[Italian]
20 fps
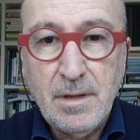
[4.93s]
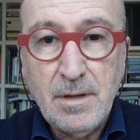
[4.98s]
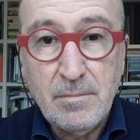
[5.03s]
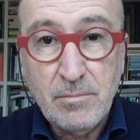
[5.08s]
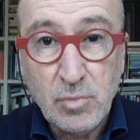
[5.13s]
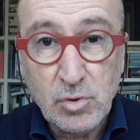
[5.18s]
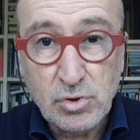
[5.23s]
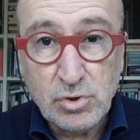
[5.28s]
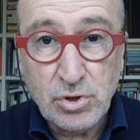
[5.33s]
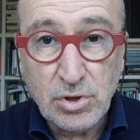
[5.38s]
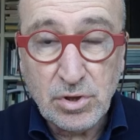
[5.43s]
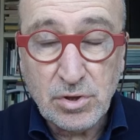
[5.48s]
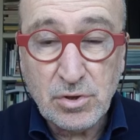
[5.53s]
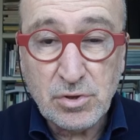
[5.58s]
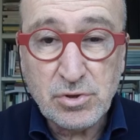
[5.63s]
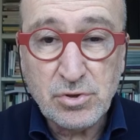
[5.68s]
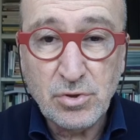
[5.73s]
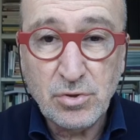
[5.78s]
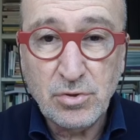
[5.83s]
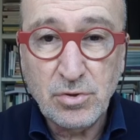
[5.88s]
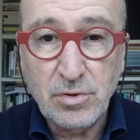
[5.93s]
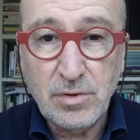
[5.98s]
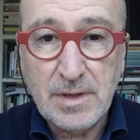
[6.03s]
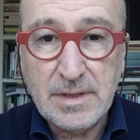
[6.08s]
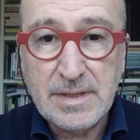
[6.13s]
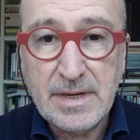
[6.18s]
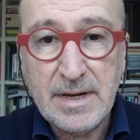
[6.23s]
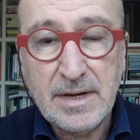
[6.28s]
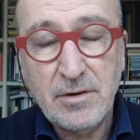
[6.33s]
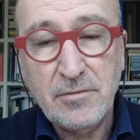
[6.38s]
Buongiorno, sono
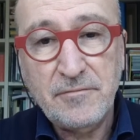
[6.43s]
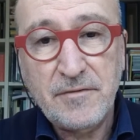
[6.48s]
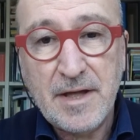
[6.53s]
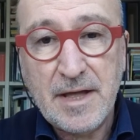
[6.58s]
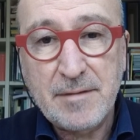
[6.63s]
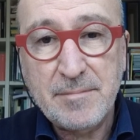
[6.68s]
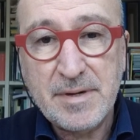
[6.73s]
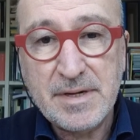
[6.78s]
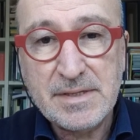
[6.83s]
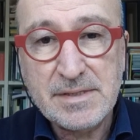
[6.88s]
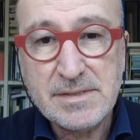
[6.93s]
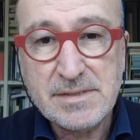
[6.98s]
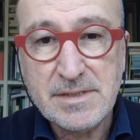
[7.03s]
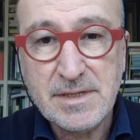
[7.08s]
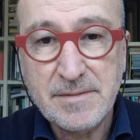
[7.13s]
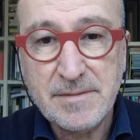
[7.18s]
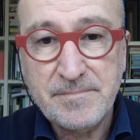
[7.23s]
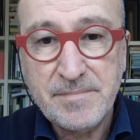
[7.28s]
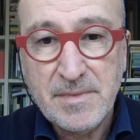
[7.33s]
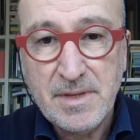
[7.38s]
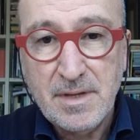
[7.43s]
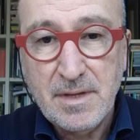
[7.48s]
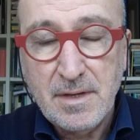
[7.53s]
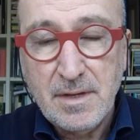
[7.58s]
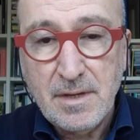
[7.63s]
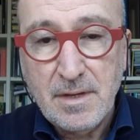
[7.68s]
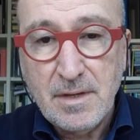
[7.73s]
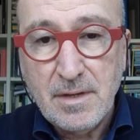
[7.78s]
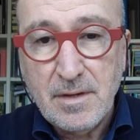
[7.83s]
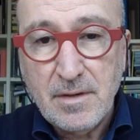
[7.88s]
Adriano Fabris.
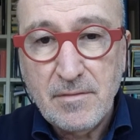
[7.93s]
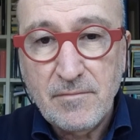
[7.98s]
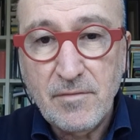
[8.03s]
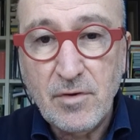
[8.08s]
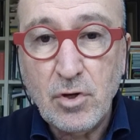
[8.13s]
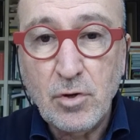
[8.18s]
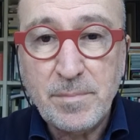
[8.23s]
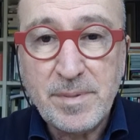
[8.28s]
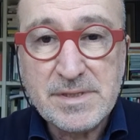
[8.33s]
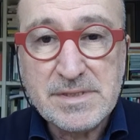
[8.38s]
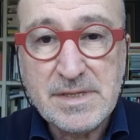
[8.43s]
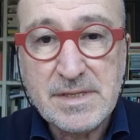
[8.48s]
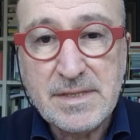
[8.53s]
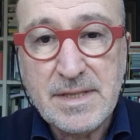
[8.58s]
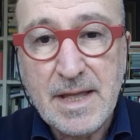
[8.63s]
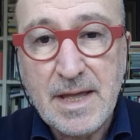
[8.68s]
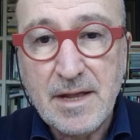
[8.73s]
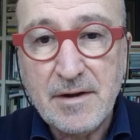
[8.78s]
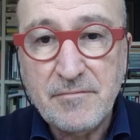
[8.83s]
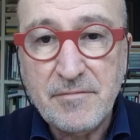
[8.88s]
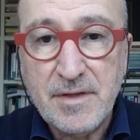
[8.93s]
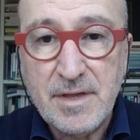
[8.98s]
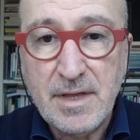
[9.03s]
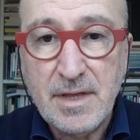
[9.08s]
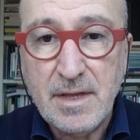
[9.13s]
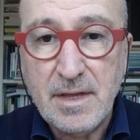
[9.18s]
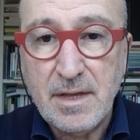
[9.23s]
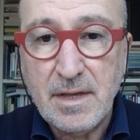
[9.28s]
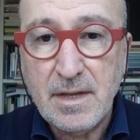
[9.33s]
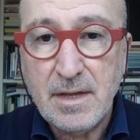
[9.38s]
Voglio
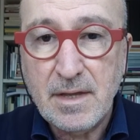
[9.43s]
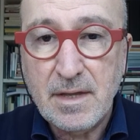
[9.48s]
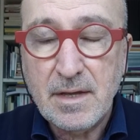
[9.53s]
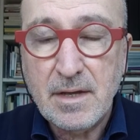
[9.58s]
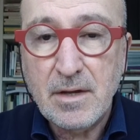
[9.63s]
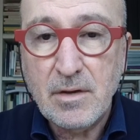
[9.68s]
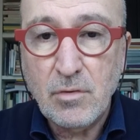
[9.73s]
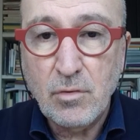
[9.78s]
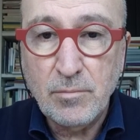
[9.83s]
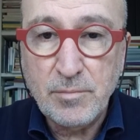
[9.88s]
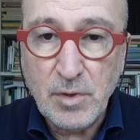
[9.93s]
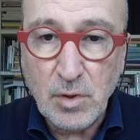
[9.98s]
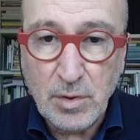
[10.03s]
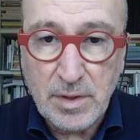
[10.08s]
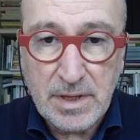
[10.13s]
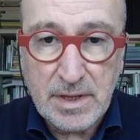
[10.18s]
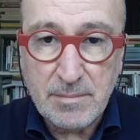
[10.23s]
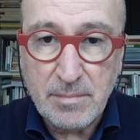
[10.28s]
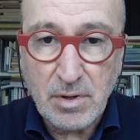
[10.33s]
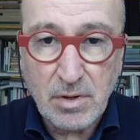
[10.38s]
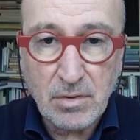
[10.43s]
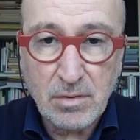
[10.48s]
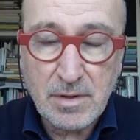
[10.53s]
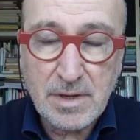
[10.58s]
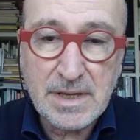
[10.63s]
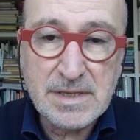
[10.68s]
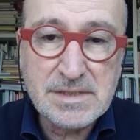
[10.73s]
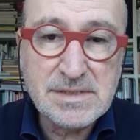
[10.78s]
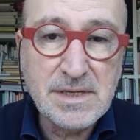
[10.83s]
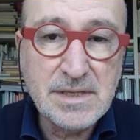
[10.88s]
presentarvi eh, un mio libro
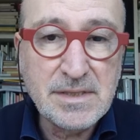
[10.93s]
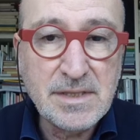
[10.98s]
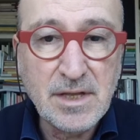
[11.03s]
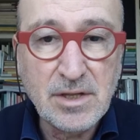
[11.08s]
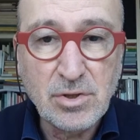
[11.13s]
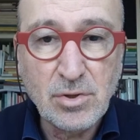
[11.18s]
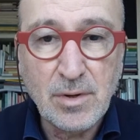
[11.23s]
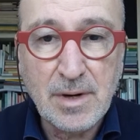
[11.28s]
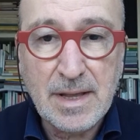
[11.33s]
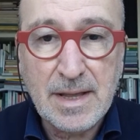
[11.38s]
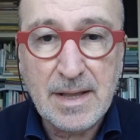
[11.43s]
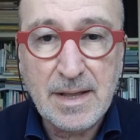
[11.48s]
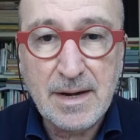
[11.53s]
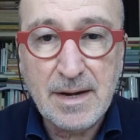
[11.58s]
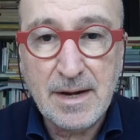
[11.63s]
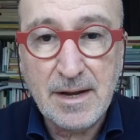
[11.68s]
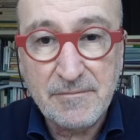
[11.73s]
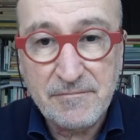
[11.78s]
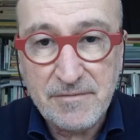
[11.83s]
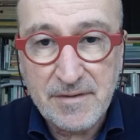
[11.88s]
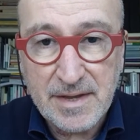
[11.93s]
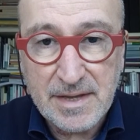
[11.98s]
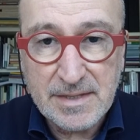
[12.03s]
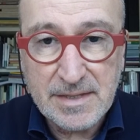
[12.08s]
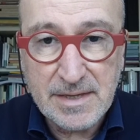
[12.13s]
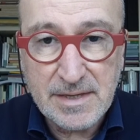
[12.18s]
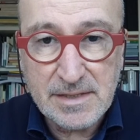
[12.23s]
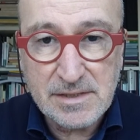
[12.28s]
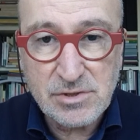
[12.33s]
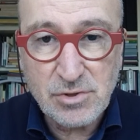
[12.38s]
che si intitola La
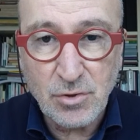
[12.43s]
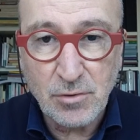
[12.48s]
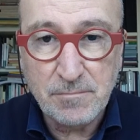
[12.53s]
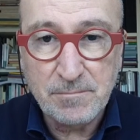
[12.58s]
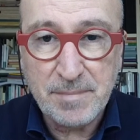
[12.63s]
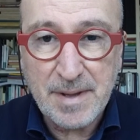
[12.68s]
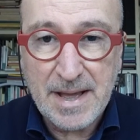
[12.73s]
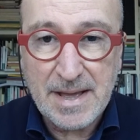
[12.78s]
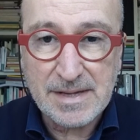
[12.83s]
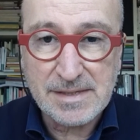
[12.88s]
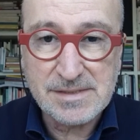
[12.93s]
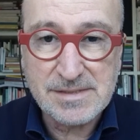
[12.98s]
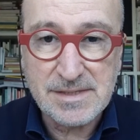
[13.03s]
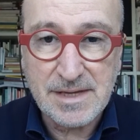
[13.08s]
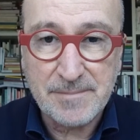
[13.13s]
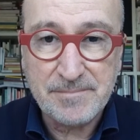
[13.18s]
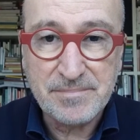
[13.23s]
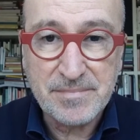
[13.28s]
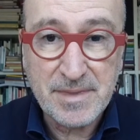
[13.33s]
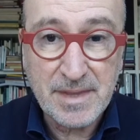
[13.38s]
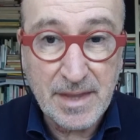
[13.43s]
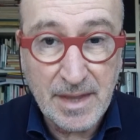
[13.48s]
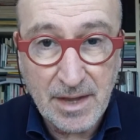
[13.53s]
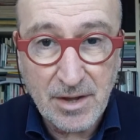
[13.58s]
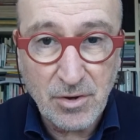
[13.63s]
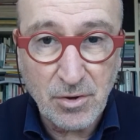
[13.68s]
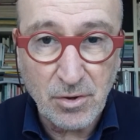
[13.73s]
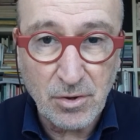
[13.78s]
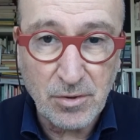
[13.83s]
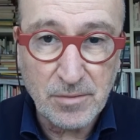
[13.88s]
fede scomparsa.
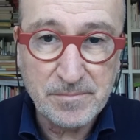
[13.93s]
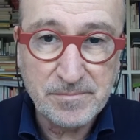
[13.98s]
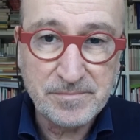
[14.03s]
Eccolo.